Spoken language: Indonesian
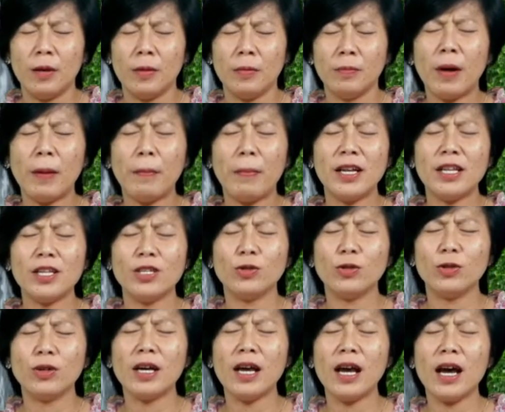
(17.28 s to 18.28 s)
Bapa di
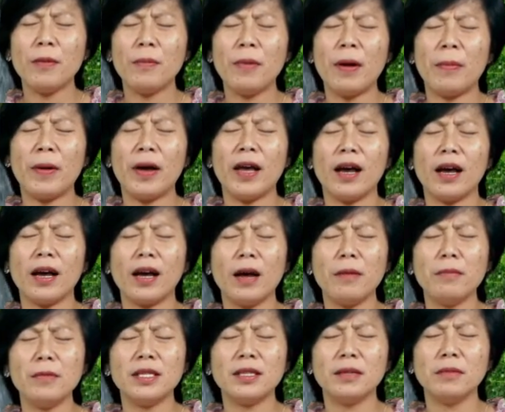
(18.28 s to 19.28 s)
surga, Bapa yang
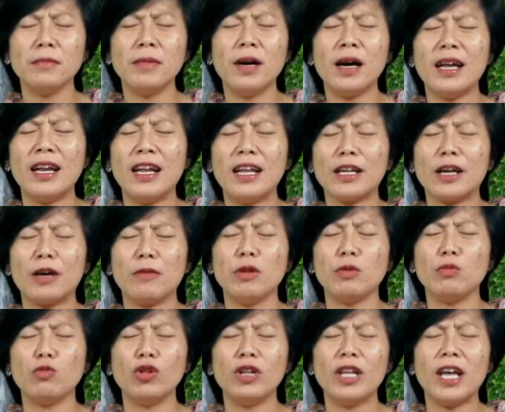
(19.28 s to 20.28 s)
kami sembah dan
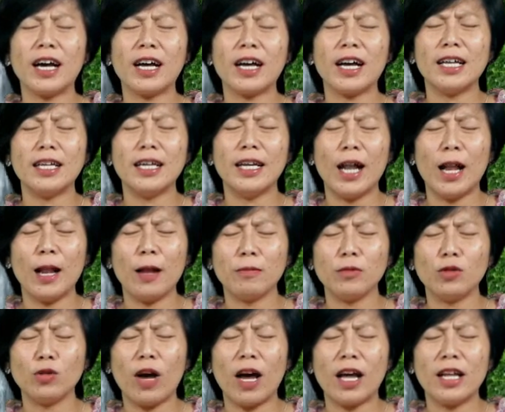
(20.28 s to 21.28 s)
kami muliakan di dalam
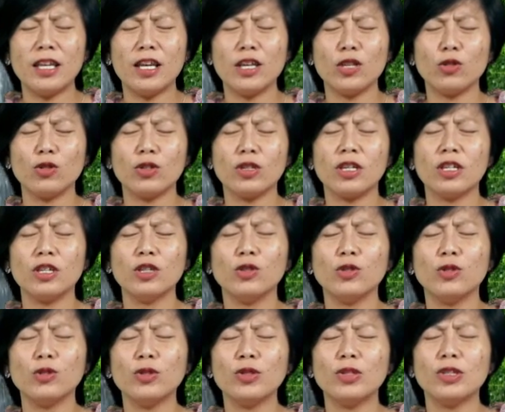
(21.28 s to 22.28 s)
Tuhan Yesus
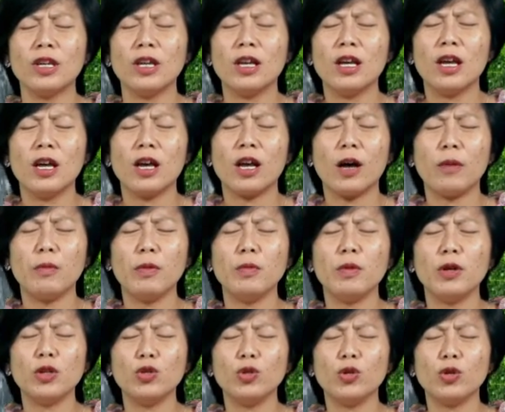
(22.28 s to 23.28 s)
Kristus, kami
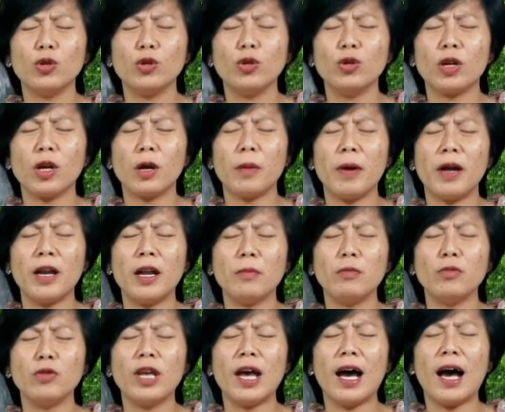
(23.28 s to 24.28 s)
bersyukur
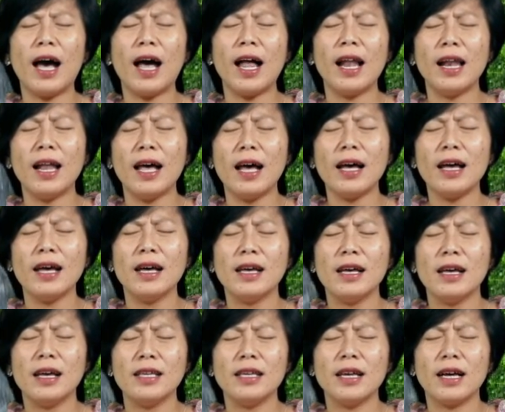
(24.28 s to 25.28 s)
kepadamu ya Allah
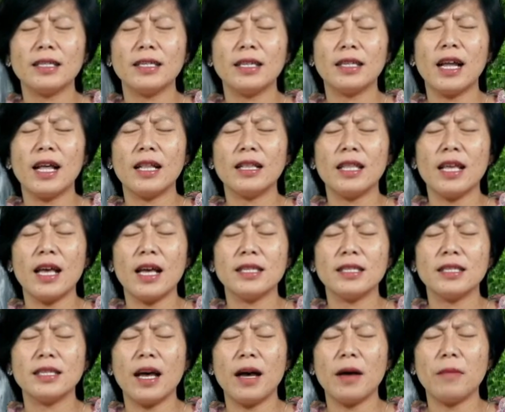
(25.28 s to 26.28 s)
yang
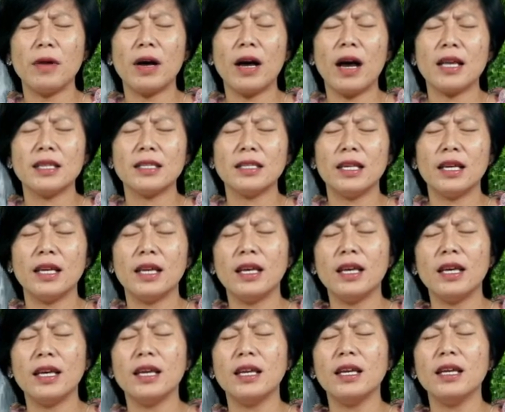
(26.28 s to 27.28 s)
senantiasa
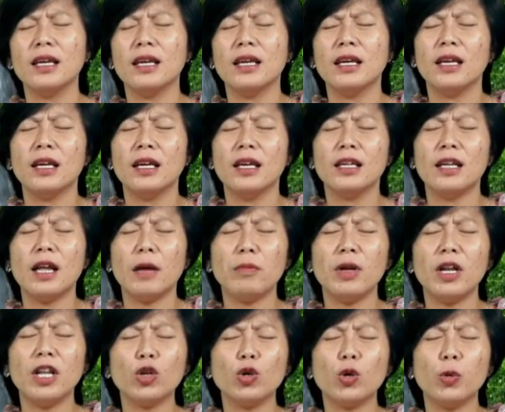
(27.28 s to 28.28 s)
mengasihi dan
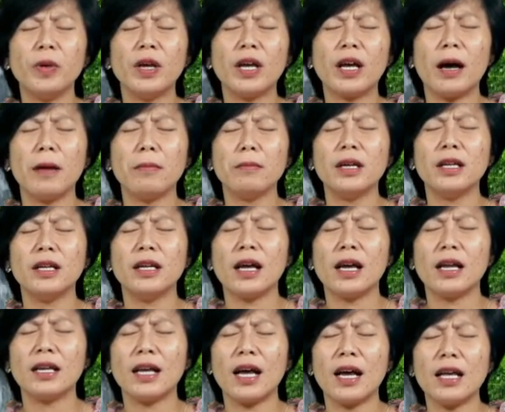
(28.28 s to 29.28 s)
melingkupi kami
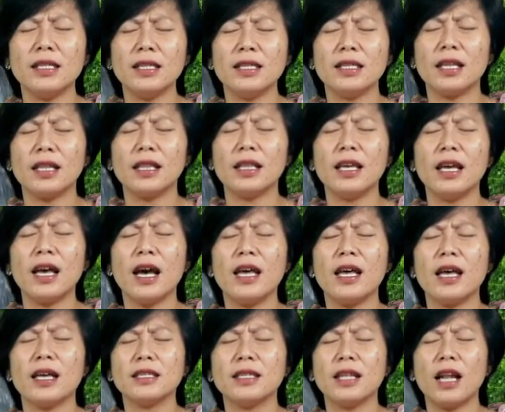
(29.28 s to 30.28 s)
dengan kasih setia
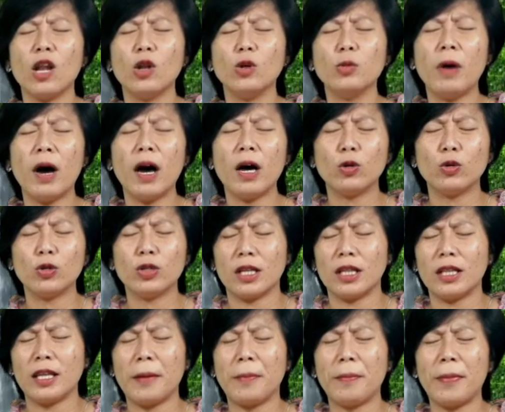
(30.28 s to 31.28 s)
yang selalu baru
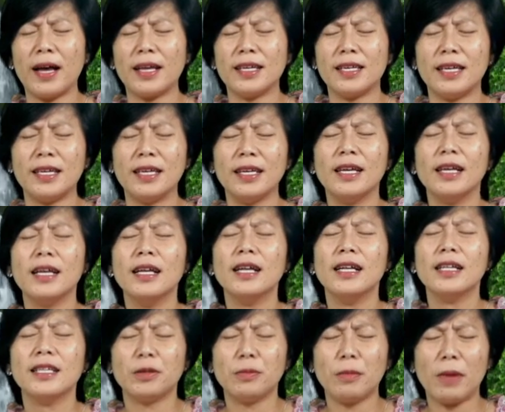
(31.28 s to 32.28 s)
setiap pagi.
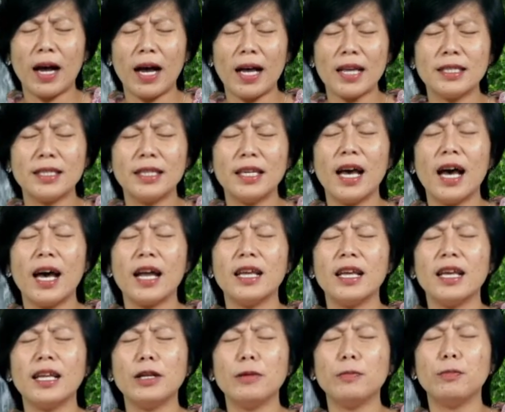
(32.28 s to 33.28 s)
Terima kasih
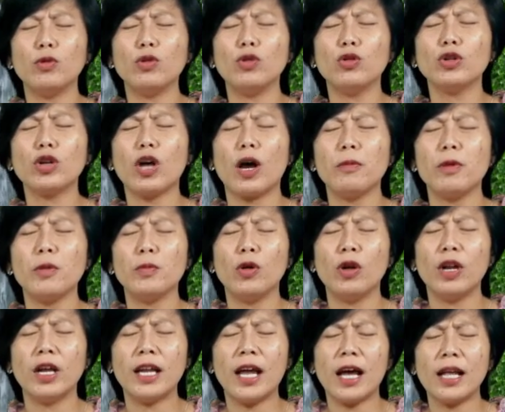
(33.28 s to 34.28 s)
hari ini pun kami
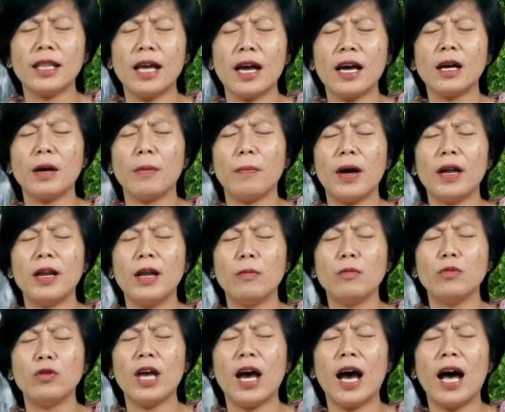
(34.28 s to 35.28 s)
boleh datang
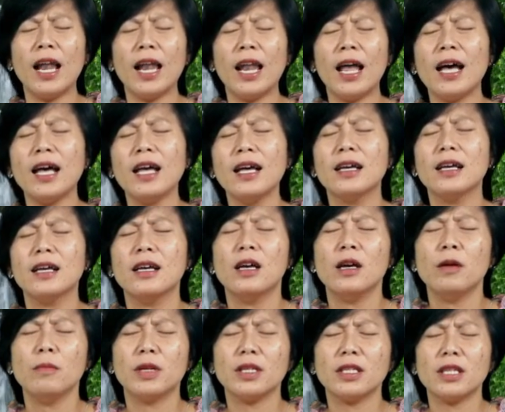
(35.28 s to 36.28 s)
kepadamu ya Allah
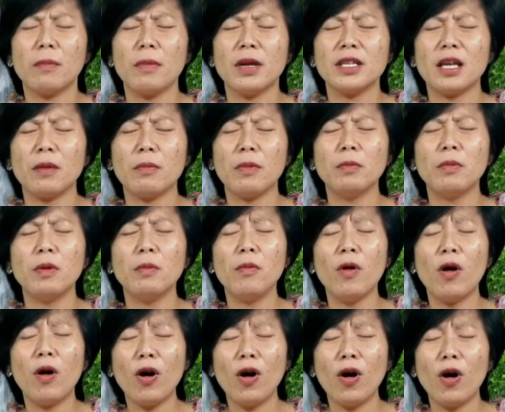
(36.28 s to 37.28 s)
bersama-sama
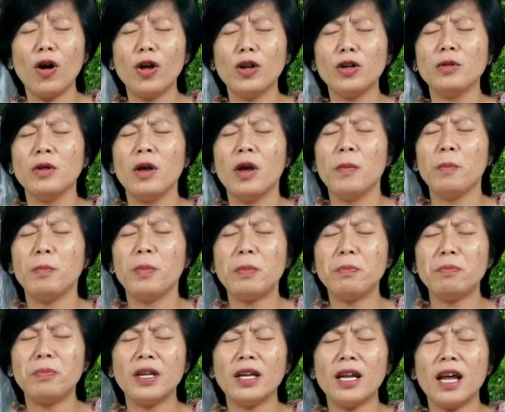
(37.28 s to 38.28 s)
memohon
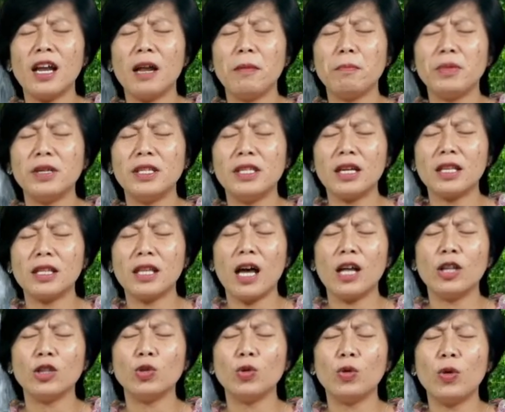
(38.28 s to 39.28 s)
pimpinan dan
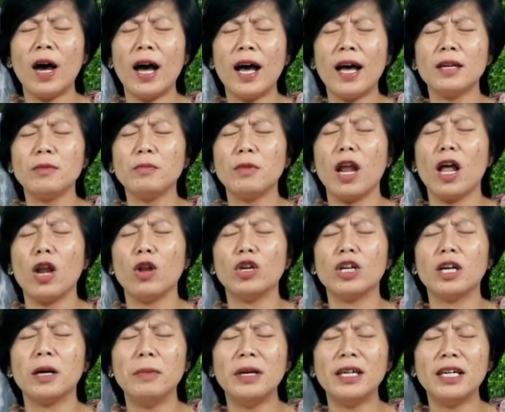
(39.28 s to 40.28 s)
penyertaan Tuhan
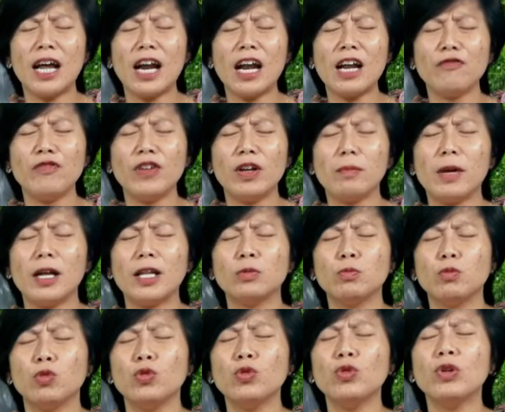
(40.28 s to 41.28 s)
melalui kebenaran
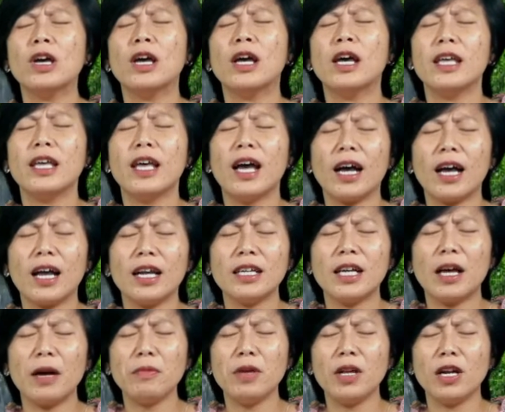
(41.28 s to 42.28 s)
firman-Mu yang
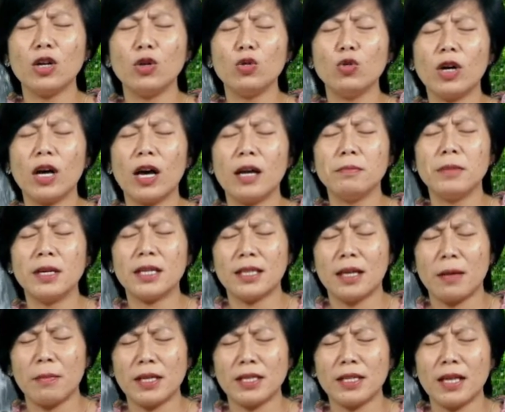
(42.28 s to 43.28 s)
akan kami renungkan
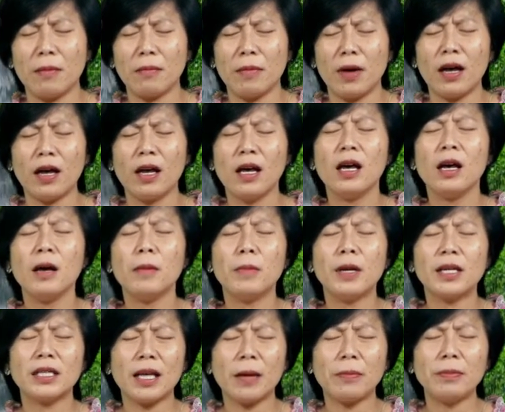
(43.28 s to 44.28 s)
bersama-sama.
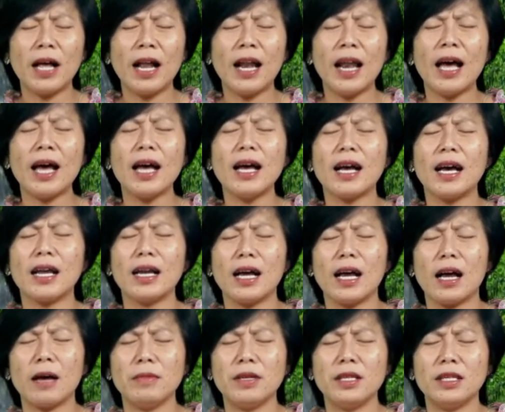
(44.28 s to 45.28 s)
Bersabdalah karena
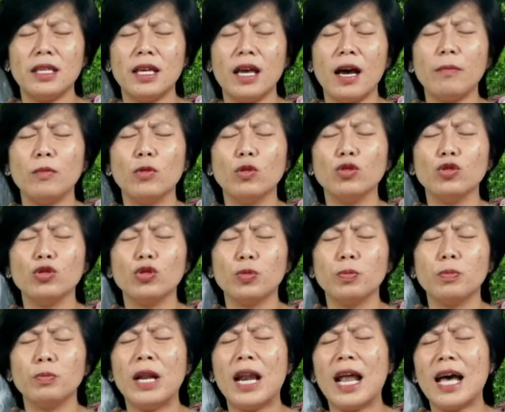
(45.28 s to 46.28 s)
kami siap
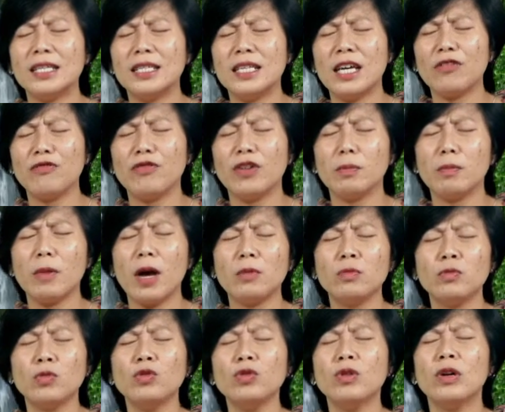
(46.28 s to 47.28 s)
untuk belajar
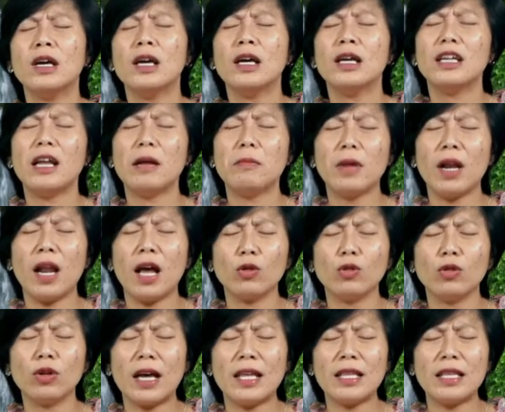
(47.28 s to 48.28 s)
firman-Mu dan
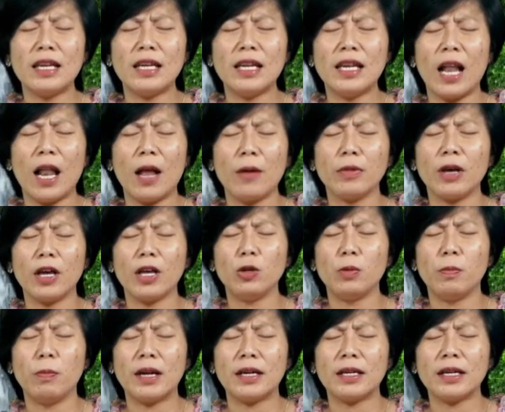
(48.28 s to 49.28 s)
melakukannya di dalam
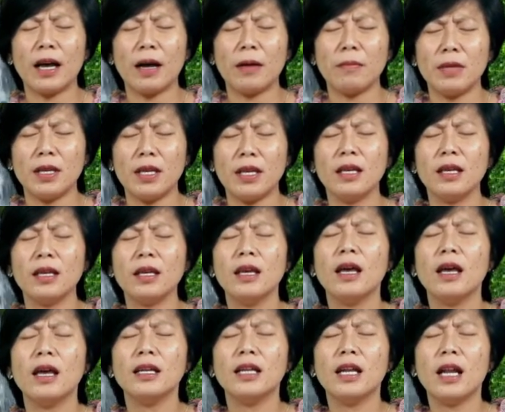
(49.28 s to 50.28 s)
kehidupan kami.
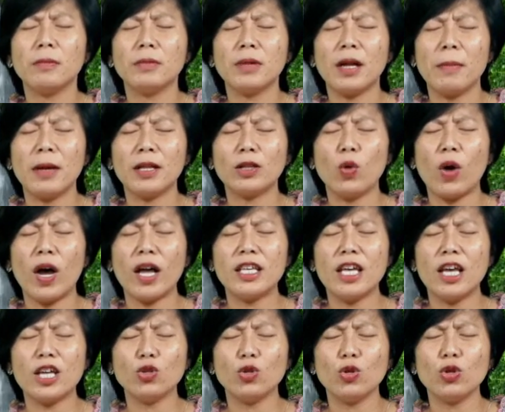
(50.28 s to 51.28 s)
Di dalam nama Tuhan
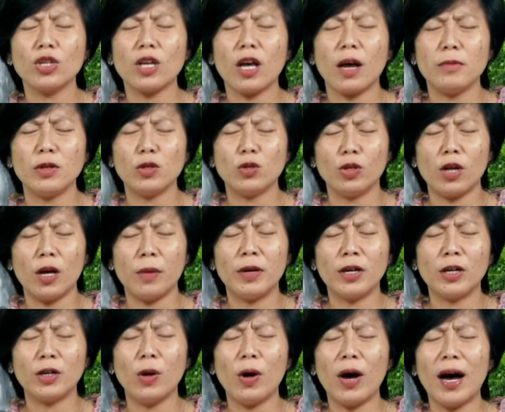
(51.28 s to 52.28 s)
Yesus kami sudah
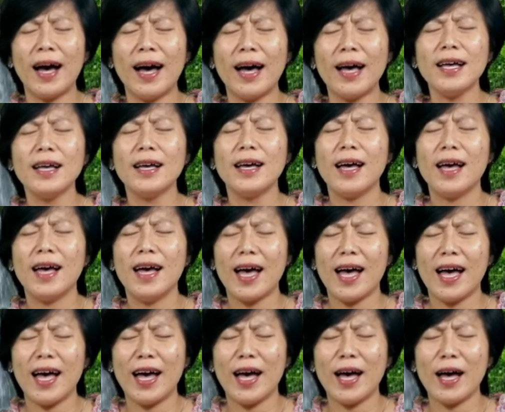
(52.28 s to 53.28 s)
berdoa.
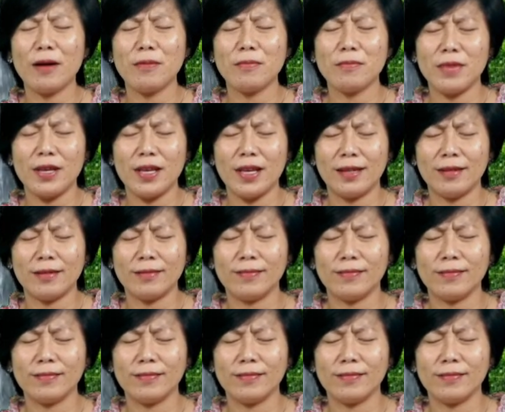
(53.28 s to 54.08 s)
Amin.